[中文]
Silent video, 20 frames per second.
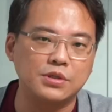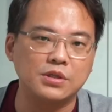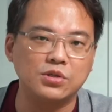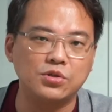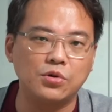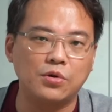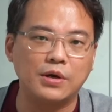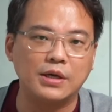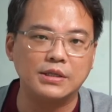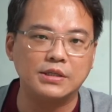字
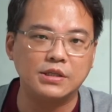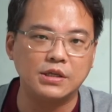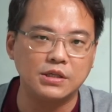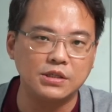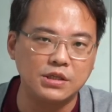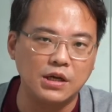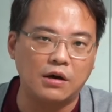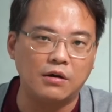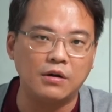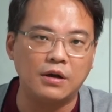就会揭
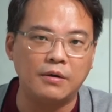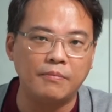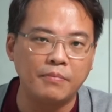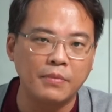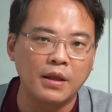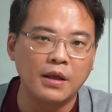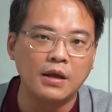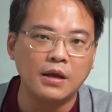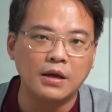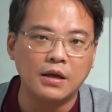晓了。
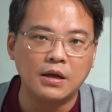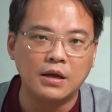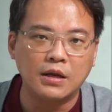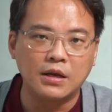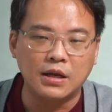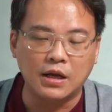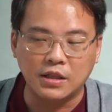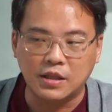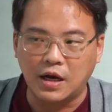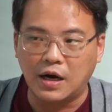
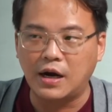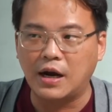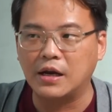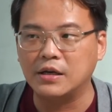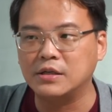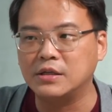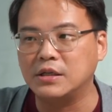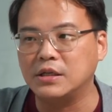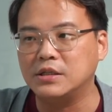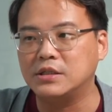那当
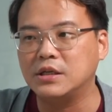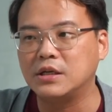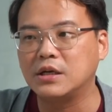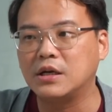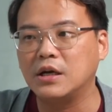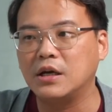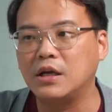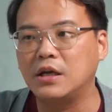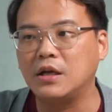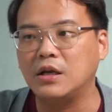然已经
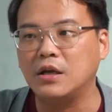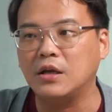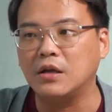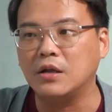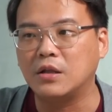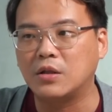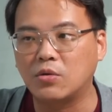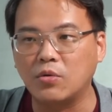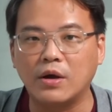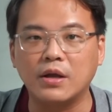可
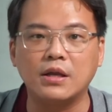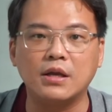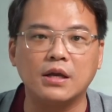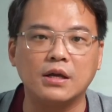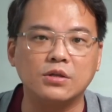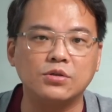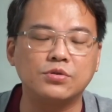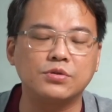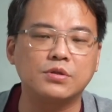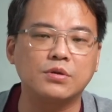以断
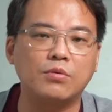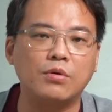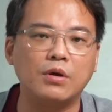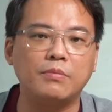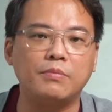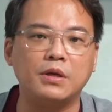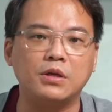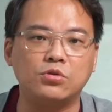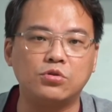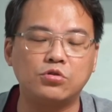言，就是会
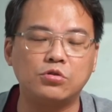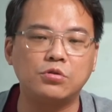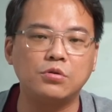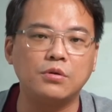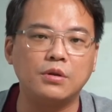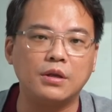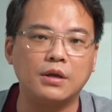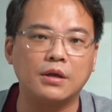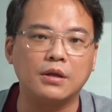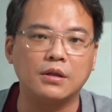比去
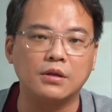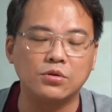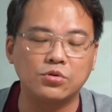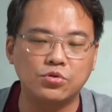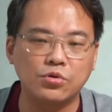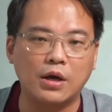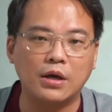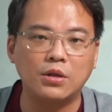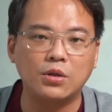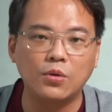年
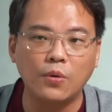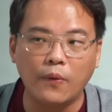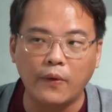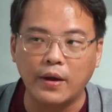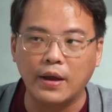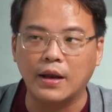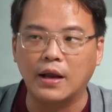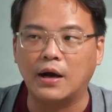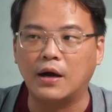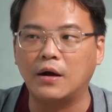衰
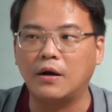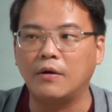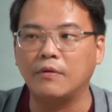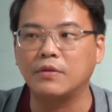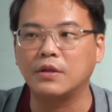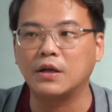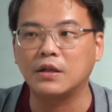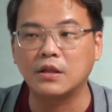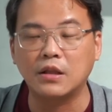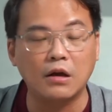退了啊。
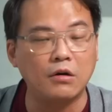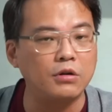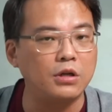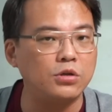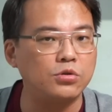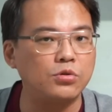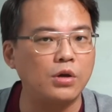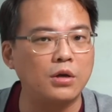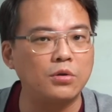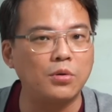那到底
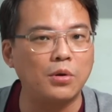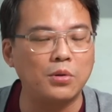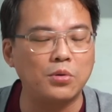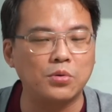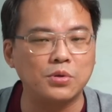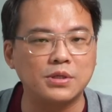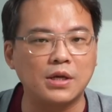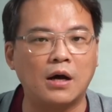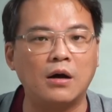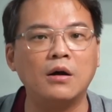衰退
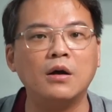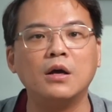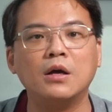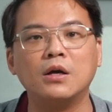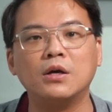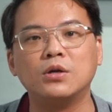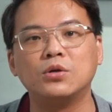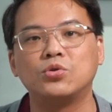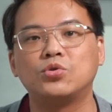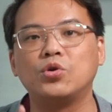多少，
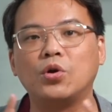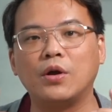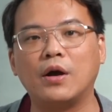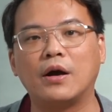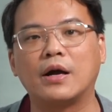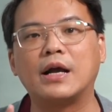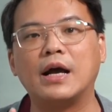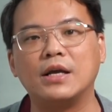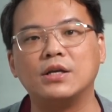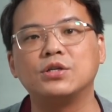就
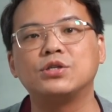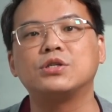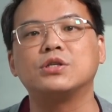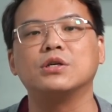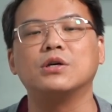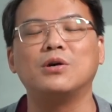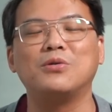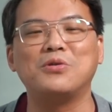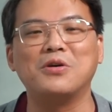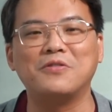要看十
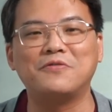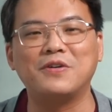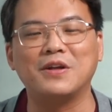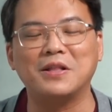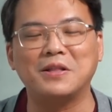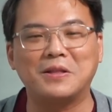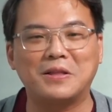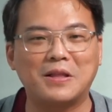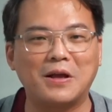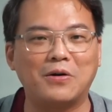二月份
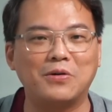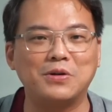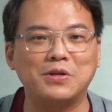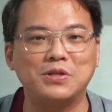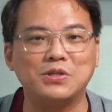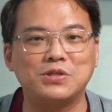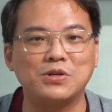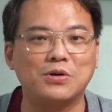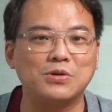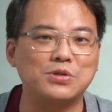到
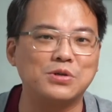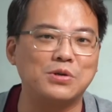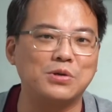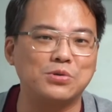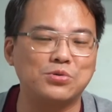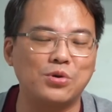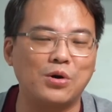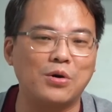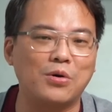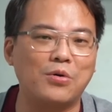底交车的
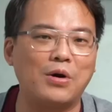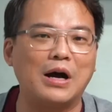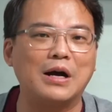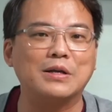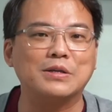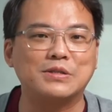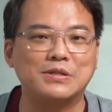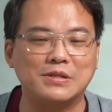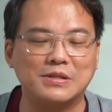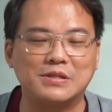状
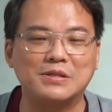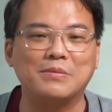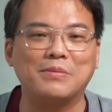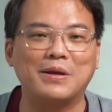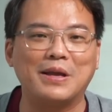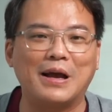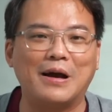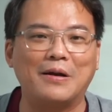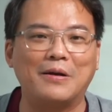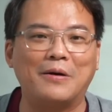况是怎么
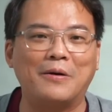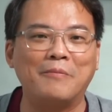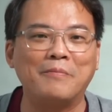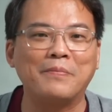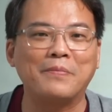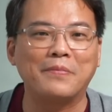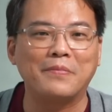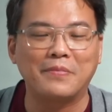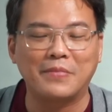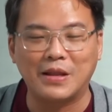样了。
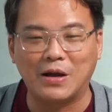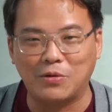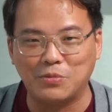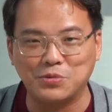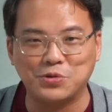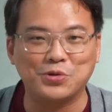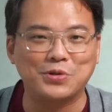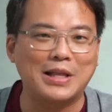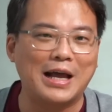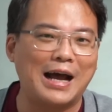那我
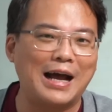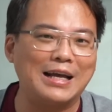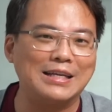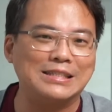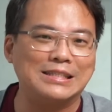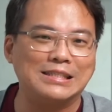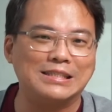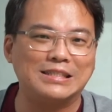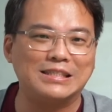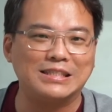们就大家一
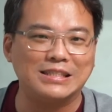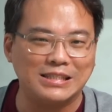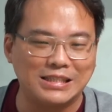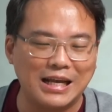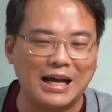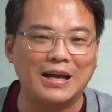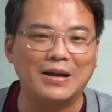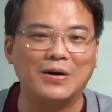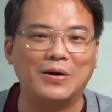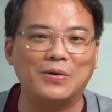起期
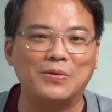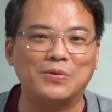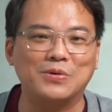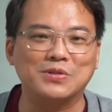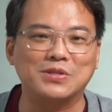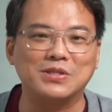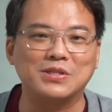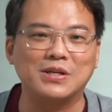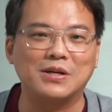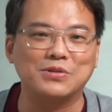待了。我
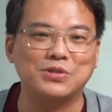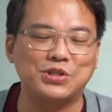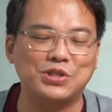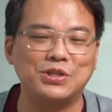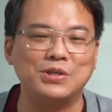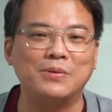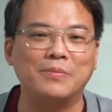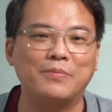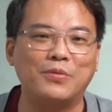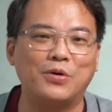是小
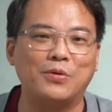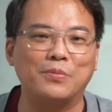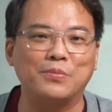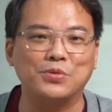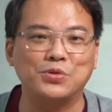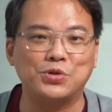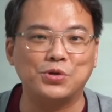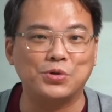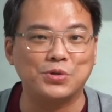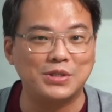七，我
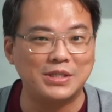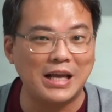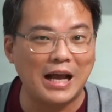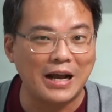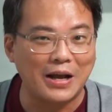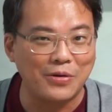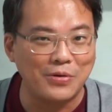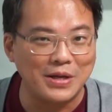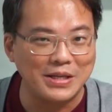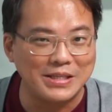们就下
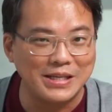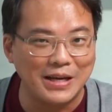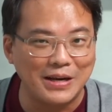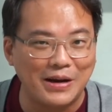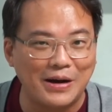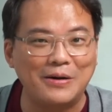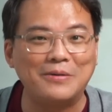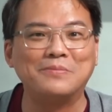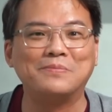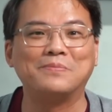个月见
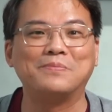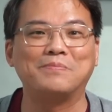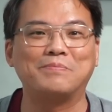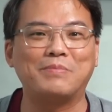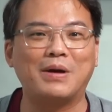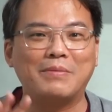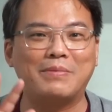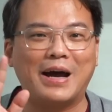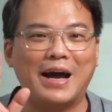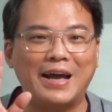喽，
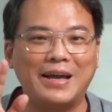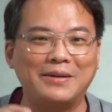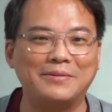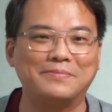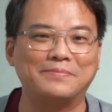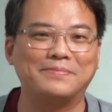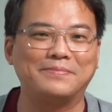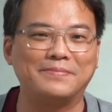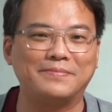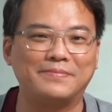拜拜。